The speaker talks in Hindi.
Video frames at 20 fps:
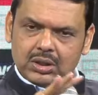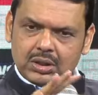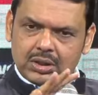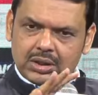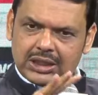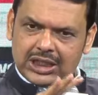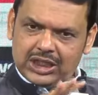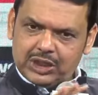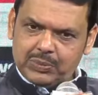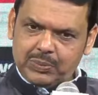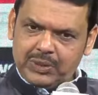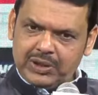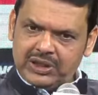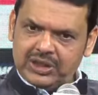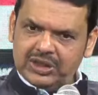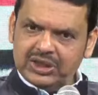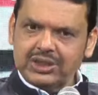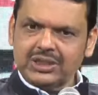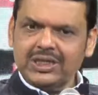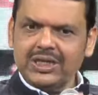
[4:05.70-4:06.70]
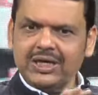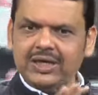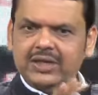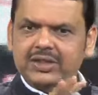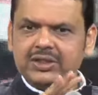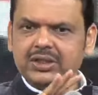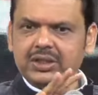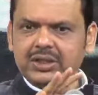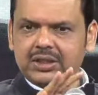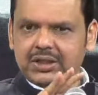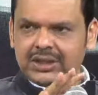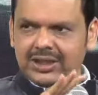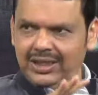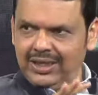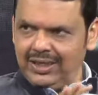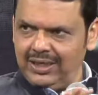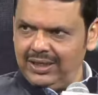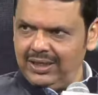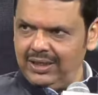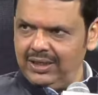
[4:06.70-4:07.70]
10 प्रतिशत आरक्षण दिया
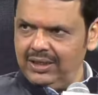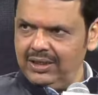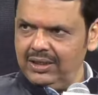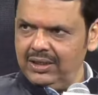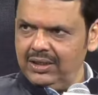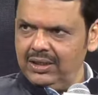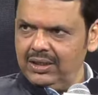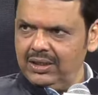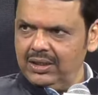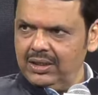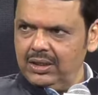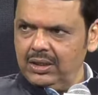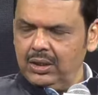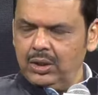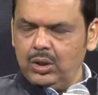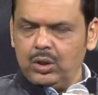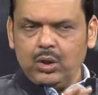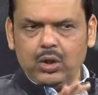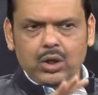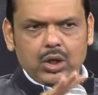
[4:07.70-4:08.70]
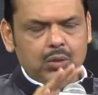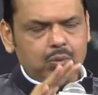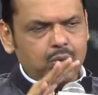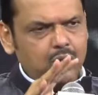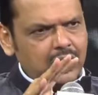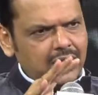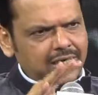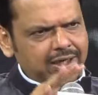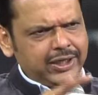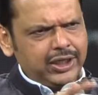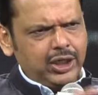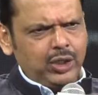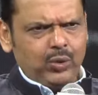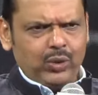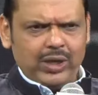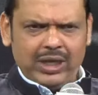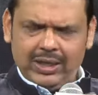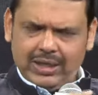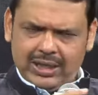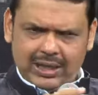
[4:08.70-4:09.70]
है और वो कंटिन्यूड
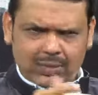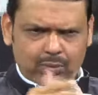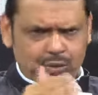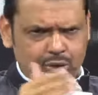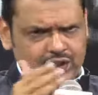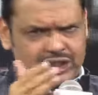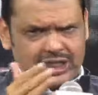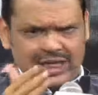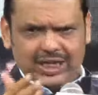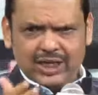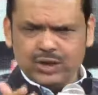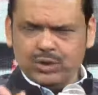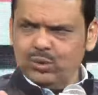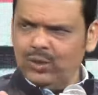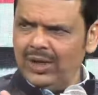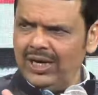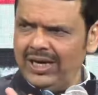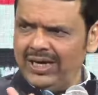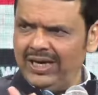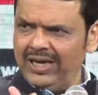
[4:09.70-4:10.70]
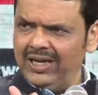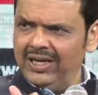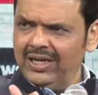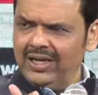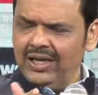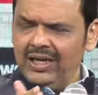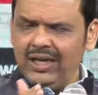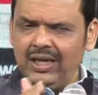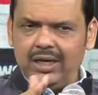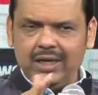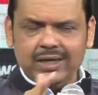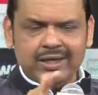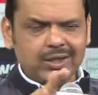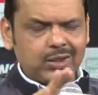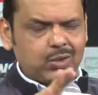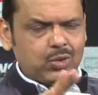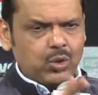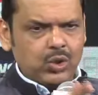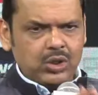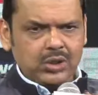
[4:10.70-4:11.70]
है हाँ वो चैलेंज हुआ है लेकिन
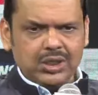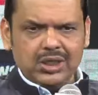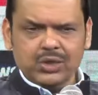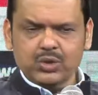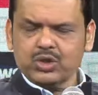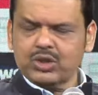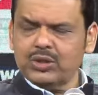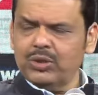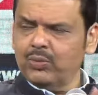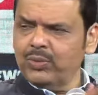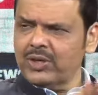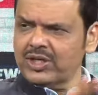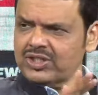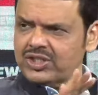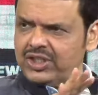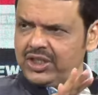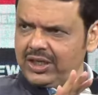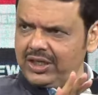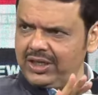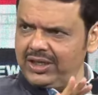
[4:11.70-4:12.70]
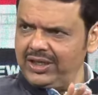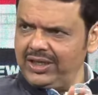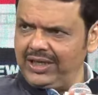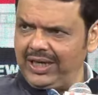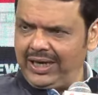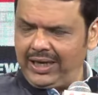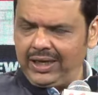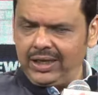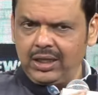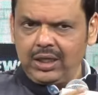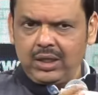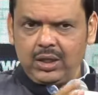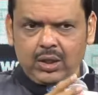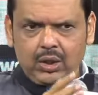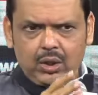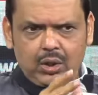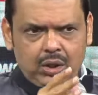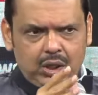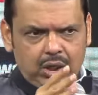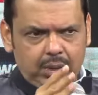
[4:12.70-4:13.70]
कोर्ट ने उसके ऊपर स्टे नहीं दिया है
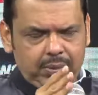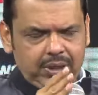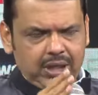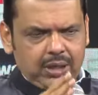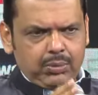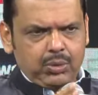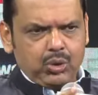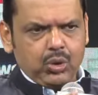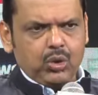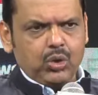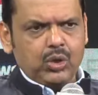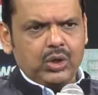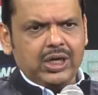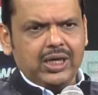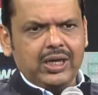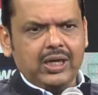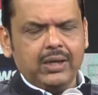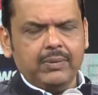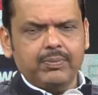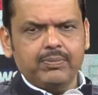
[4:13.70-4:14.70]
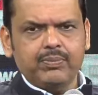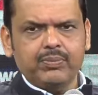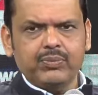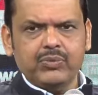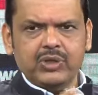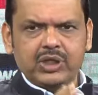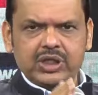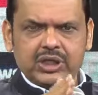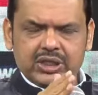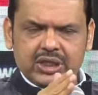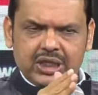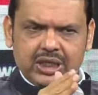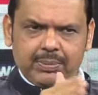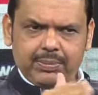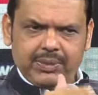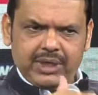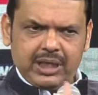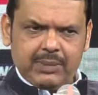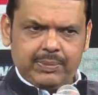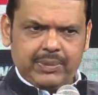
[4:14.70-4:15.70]
और अभी हम लोगों ने इतने
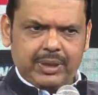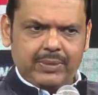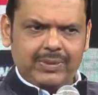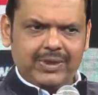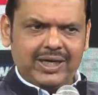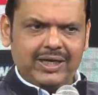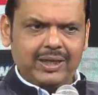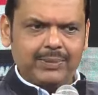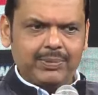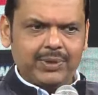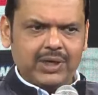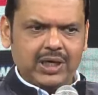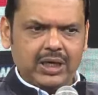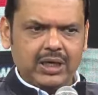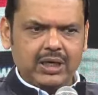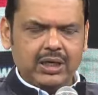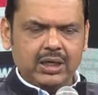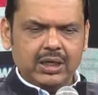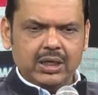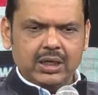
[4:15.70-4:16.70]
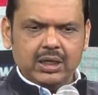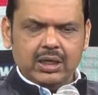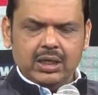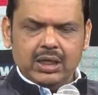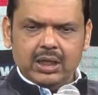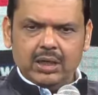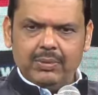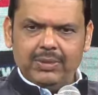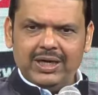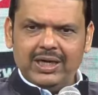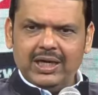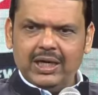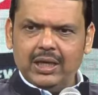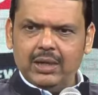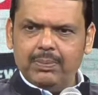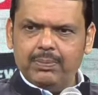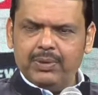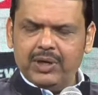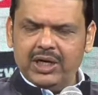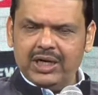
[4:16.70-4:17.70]
बड़े पैमाने पर हमारे यहाँ
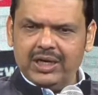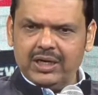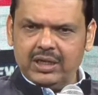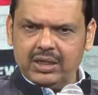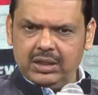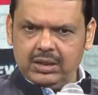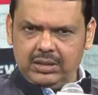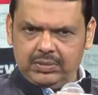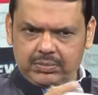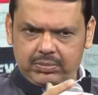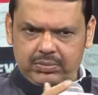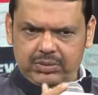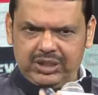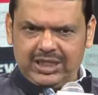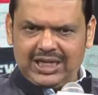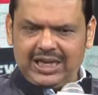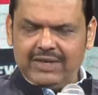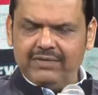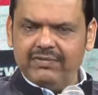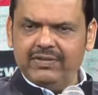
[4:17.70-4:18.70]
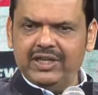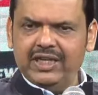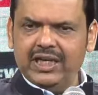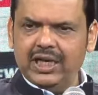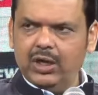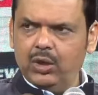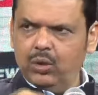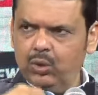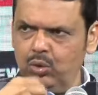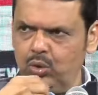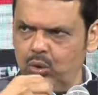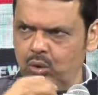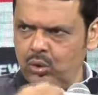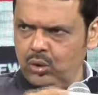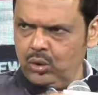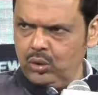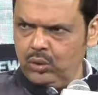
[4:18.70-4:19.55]
पर एक ड्राइव लिया लोगों को